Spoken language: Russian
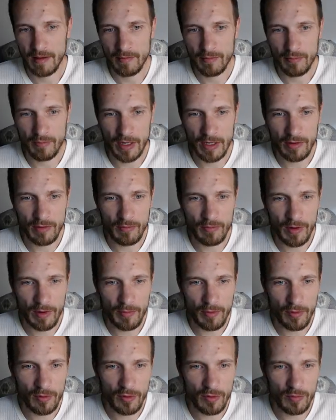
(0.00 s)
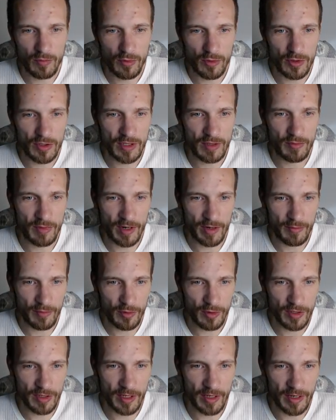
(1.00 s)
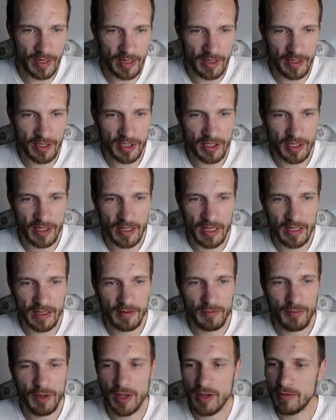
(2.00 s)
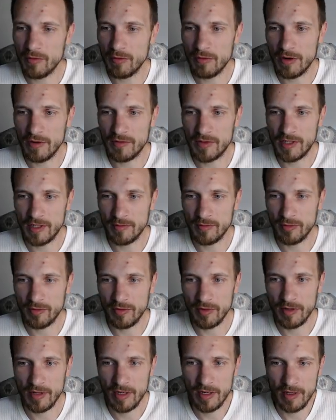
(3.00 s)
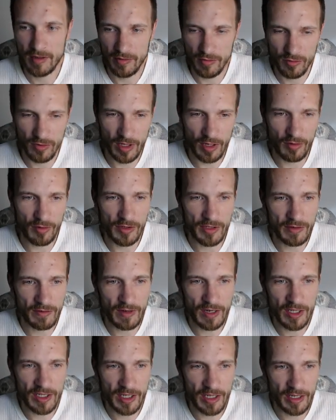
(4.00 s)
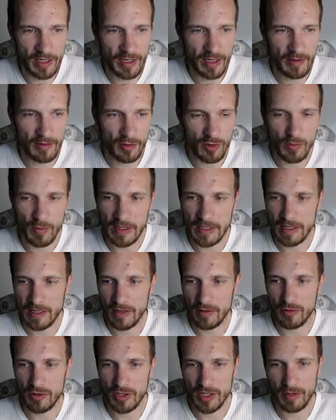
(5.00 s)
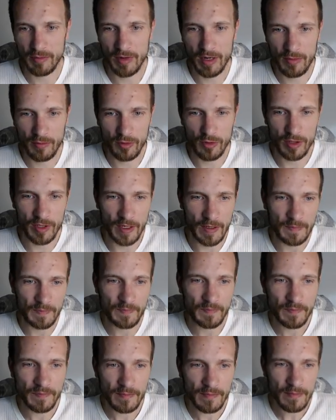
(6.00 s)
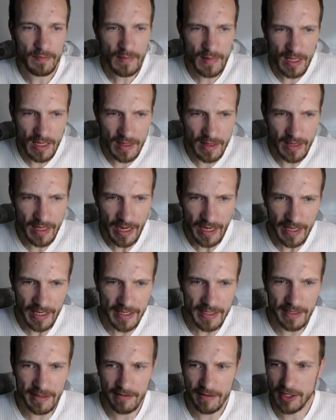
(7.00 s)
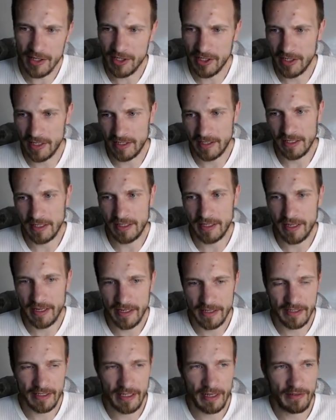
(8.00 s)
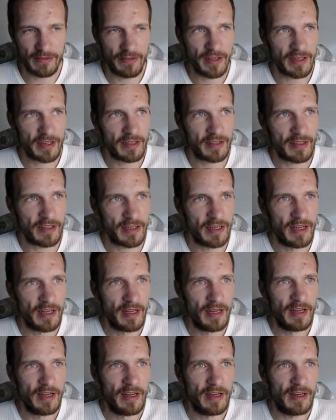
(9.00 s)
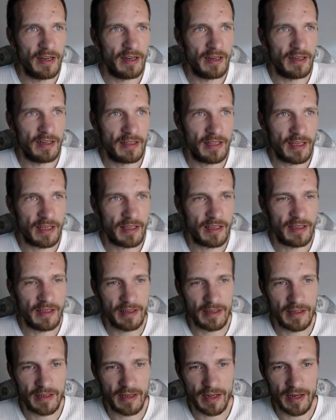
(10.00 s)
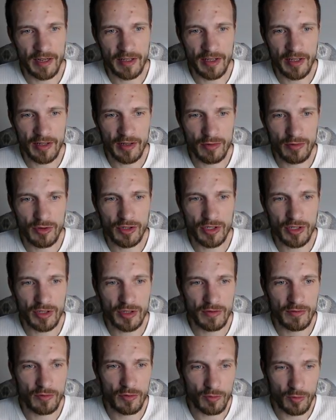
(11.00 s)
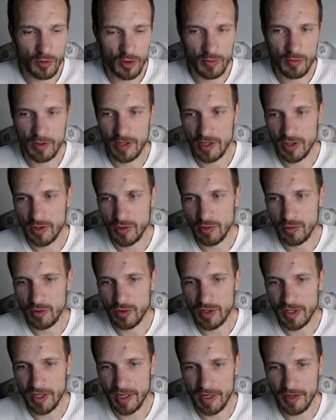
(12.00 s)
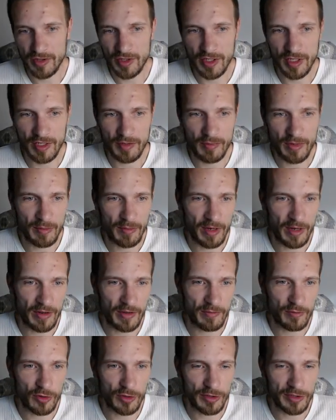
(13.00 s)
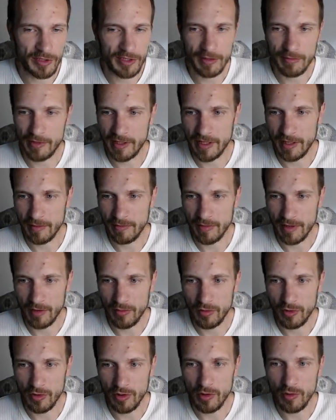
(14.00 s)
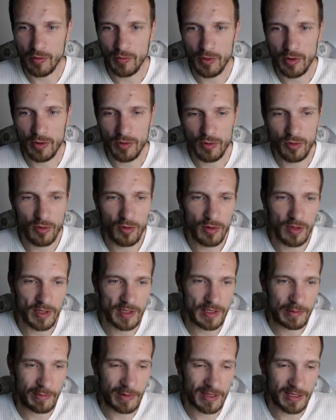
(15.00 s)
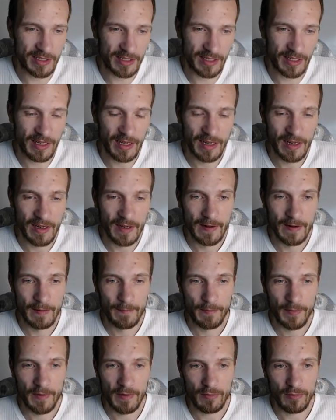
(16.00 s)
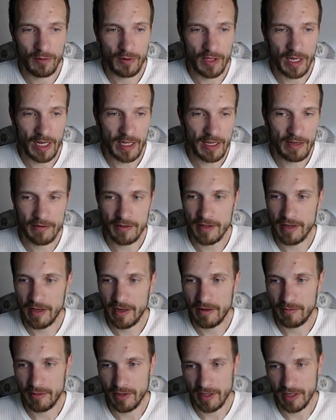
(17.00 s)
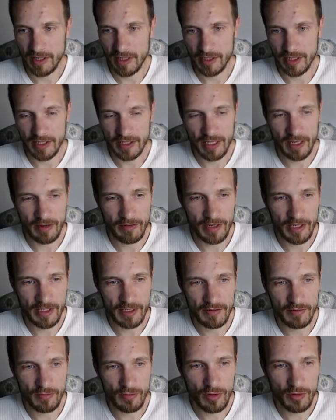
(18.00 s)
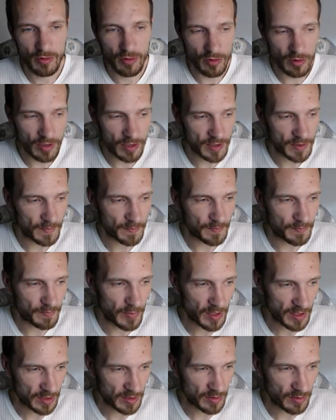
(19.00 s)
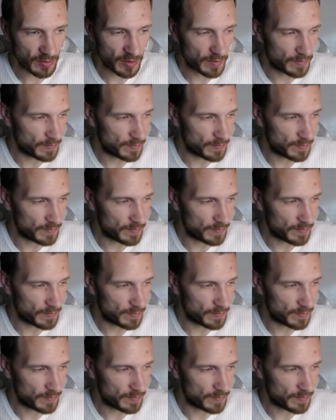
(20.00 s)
Поэтому по поводу постобработки, конечно, надо минимум ко всему ну, такое есть выражение, да, то есть последующей обработки. Да, есть вещи, есть интересные эффекты, а, такие корректирующий звук, может быть, даже улучшающие, прибавить можно себе там какую-то глубину голоса, басы. Вот. Хотя в идеале, мне кажется, оставлять свой голос простой.